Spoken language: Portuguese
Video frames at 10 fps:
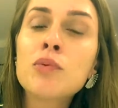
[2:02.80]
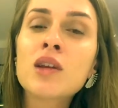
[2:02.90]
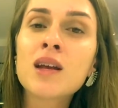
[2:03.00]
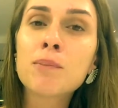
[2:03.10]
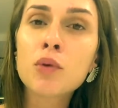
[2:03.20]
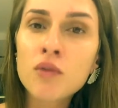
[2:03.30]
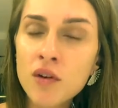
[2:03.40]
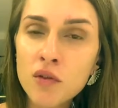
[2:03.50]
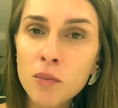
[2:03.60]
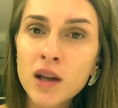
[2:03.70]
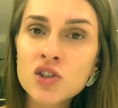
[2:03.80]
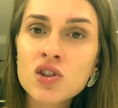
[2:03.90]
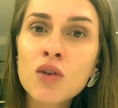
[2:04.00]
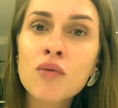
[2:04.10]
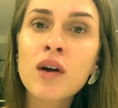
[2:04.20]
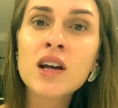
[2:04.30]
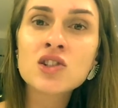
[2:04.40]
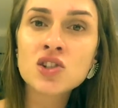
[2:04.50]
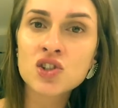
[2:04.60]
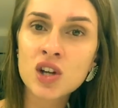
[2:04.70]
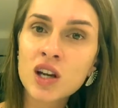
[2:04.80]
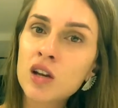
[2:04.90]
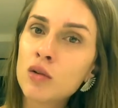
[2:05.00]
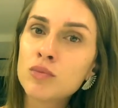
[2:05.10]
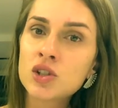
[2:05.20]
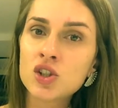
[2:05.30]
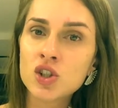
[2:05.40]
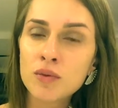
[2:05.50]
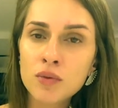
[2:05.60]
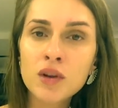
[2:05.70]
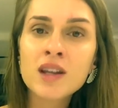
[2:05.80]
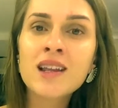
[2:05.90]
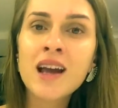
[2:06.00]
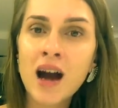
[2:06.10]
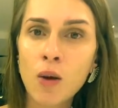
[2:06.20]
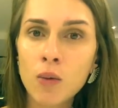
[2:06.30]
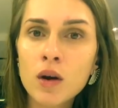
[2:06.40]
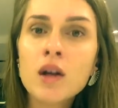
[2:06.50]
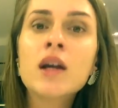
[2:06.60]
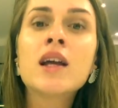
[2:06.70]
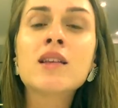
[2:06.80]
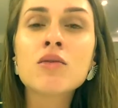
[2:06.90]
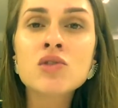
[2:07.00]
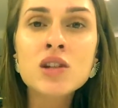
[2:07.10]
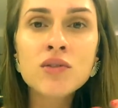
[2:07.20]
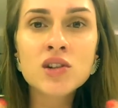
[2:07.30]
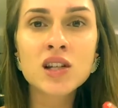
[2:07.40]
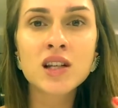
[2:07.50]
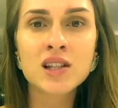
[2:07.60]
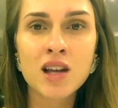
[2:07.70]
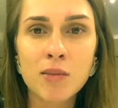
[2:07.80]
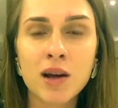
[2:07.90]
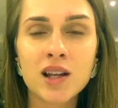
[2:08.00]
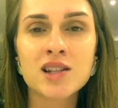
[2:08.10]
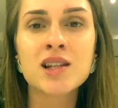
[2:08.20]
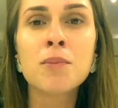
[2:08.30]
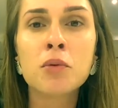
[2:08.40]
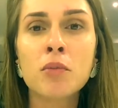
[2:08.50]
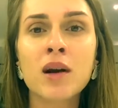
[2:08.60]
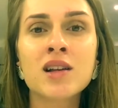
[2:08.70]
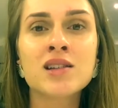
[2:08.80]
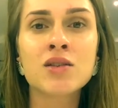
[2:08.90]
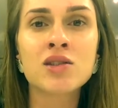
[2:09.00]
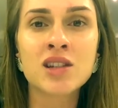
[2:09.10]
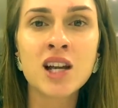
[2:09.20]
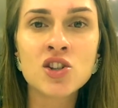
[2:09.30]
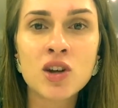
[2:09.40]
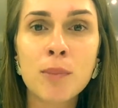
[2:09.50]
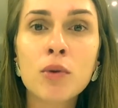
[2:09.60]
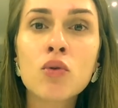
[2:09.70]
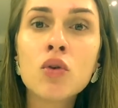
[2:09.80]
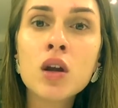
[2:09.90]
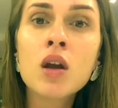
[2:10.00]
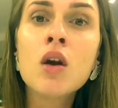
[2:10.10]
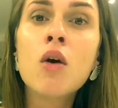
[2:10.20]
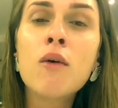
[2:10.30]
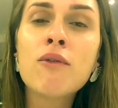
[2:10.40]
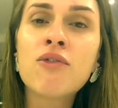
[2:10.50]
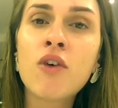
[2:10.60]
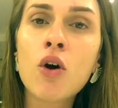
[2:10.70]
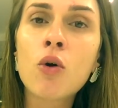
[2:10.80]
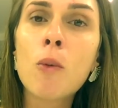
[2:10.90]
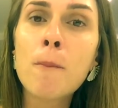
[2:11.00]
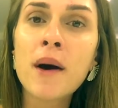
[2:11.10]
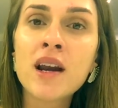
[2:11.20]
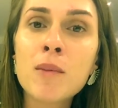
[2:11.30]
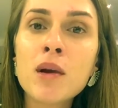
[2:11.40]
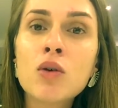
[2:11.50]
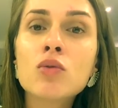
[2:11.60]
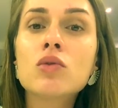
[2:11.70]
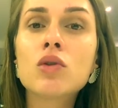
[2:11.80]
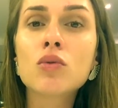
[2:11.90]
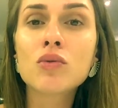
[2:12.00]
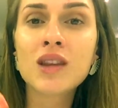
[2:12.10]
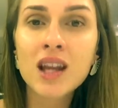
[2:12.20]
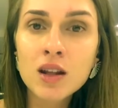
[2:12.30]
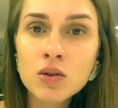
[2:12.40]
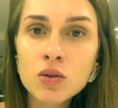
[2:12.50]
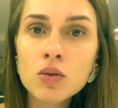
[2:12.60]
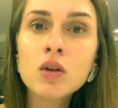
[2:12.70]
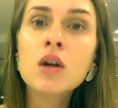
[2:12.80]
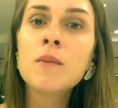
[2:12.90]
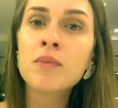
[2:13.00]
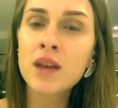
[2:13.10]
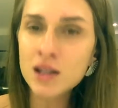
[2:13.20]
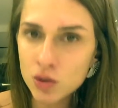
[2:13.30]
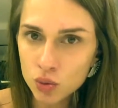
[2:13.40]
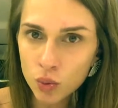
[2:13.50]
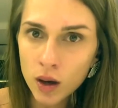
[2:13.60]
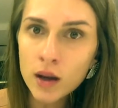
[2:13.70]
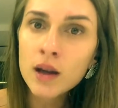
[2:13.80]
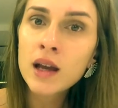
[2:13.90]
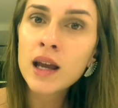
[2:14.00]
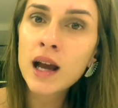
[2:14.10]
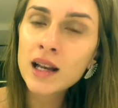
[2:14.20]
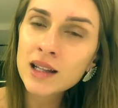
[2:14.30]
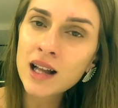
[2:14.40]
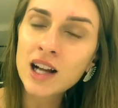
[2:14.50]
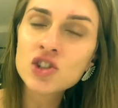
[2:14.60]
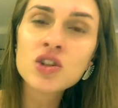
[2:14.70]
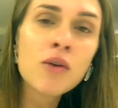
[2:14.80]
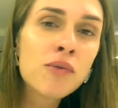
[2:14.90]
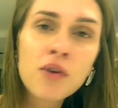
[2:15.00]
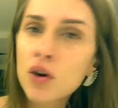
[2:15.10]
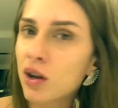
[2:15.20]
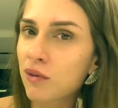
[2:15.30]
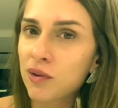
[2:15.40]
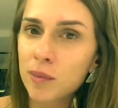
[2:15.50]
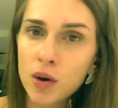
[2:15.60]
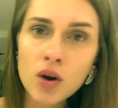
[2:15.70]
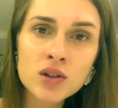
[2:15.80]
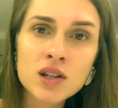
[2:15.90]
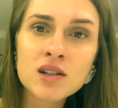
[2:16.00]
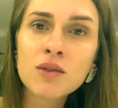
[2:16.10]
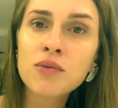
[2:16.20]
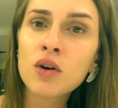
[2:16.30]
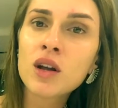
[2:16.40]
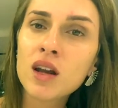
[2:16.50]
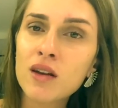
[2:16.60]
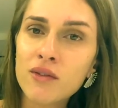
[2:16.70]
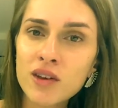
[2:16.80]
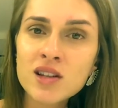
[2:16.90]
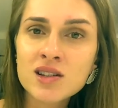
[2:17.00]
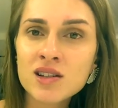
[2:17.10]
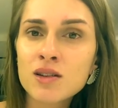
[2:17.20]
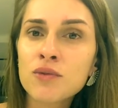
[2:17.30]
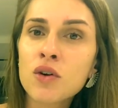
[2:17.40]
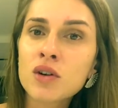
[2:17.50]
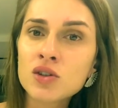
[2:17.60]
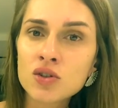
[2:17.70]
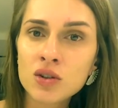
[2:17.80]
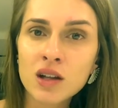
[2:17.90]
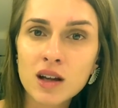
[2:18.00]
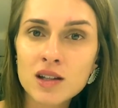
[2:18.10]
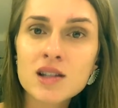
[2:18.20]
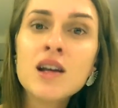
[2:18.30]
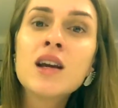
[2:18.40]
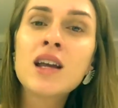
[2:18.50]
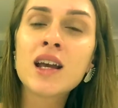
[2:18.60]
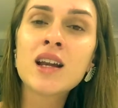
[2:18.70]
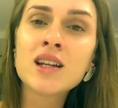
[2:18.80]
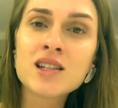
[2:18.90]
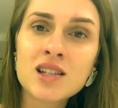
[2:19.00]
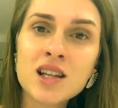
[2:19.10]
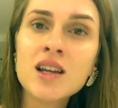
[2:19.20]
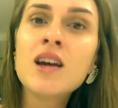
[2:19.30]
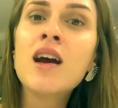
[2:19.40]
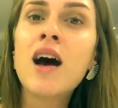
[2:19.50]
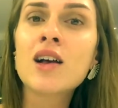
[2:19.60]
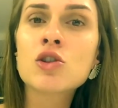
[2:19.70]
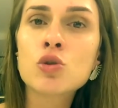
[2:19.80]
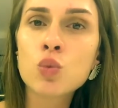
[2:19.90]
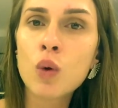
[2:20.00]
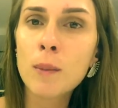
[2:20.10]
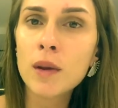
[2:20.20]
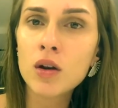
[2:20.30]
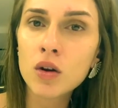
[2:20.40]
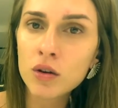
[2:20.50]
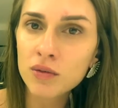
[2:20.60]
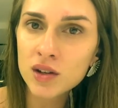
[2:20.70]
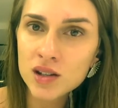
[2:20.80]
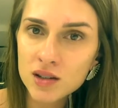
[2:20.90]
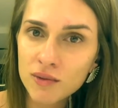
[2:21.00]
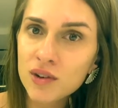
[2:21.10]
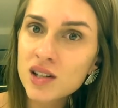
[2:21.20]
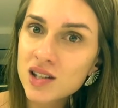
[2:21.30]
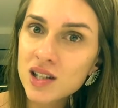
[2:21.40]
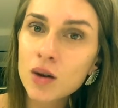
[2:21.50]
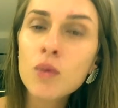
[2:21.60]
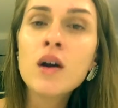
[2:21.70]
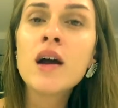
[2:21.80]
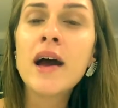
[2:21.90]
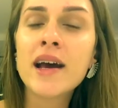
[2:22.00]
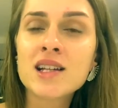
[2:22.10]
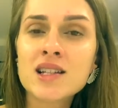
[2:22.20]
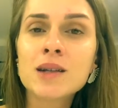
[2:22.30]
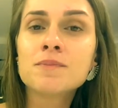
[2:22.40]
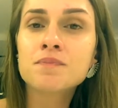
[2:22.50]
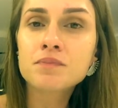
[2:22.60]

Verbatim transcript: porque provavelmente não vai atingir aquele objetivo ideal. Então, se você quiser emagrecer por uma questão estética, procure um foco, um parâmetro dentro da sua realidade. Não foque em famosas, não foque em revistas, não foque em jornais. Queira ser a sua melhor versão. Essa